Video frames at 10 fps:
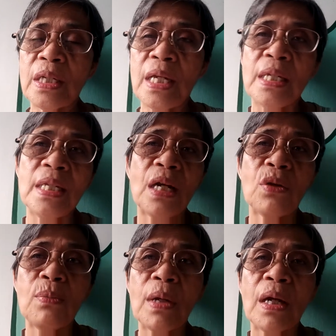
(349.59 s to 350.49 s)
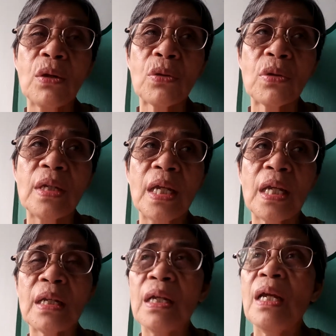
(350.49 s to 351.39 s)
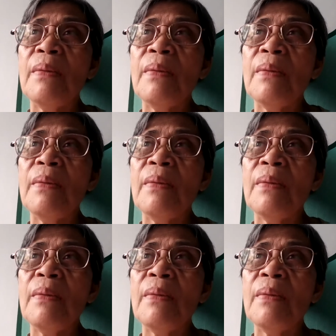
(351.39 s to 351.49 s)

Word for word: Kaya hindi ako maka-order.